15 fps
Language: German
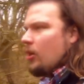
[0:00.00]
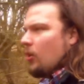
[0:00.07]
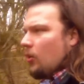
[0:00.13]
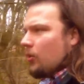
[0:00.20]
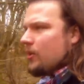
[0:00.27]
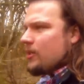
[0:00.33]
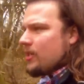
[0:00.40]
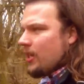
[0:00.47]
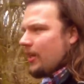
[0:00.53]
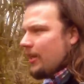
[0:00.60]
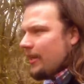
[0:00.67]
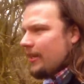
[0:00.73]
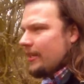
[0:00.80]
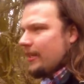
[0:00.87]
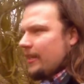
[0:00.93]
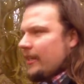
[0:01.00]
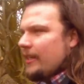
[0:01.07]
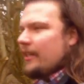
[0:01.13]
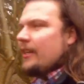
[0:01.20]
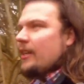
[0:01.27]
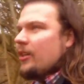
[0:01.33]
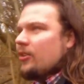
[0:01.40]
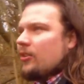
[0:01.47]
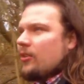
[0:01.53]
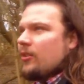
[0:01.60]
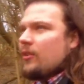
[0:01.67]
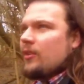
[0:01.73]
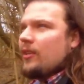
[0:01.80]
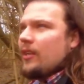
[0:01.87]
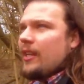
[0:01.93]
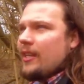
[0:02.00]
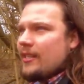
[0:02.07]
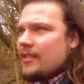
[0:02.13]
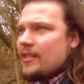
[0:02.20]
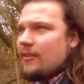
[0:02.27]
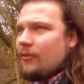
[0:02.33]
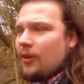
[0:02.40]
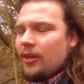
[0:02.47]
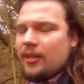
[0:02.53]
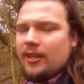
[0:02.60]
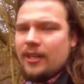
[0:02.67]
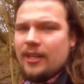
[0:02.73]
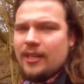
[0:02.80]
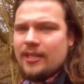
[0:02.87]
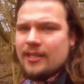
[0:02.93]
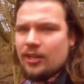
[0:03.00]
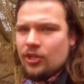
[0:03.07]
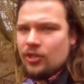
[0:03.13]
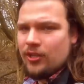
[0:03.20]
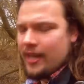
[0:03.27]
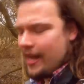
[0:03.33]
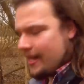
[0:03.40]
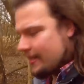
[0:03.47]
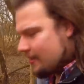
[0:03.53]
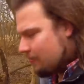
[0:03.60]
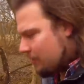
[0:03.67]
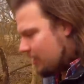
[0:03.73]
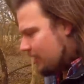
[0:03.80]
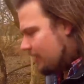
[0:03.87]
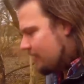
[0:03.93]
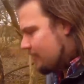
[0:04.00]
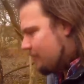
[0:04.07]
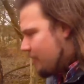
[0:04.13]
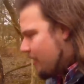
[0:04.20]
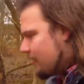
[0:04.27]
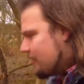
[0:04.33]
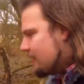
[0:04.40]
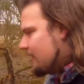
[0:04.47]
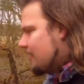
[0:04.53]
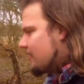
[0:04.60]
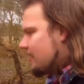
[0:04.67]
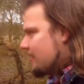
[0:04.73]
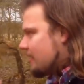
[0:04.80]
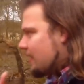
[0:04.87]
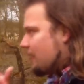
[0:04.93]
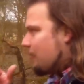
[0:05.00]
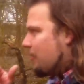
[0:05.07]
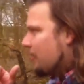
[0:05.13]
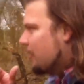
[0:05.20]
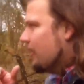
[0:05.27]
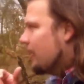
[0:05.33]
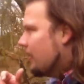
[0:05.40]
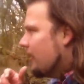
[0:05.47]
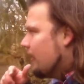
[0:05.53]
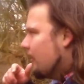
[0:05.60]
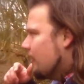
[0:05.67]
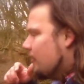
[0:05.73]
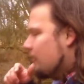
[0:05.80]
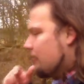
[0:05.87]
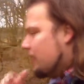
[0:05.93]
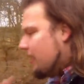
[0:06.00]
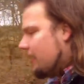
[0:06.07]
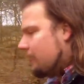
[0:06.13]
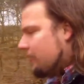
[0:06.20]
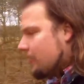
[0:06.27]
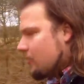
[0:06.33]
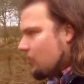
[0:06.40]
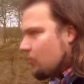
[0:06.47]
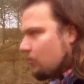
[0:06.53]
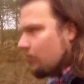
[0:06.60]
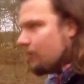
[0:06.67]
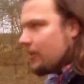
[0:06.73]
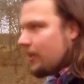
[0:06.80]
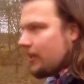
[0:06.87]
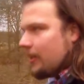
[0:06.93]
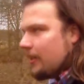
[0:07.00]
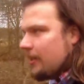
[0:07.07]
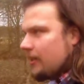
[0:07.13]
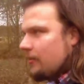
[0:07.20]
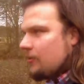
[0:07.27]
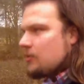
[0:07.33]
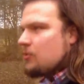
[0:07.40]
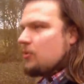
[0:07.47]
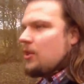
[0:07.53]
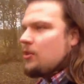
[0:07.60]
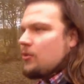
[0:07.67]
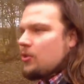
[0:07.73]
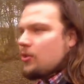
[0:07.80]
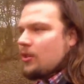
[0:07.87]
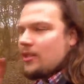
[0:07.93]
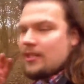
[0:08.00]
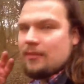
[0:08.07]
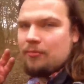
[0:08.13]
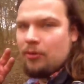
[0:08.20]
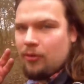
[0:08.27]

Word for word: Und nächste Woche ist auch schon der erste Mittelaltermarkt. Das heißt, ich habe mega viel zu tun wieder. Ich versuche natürlich trotzdem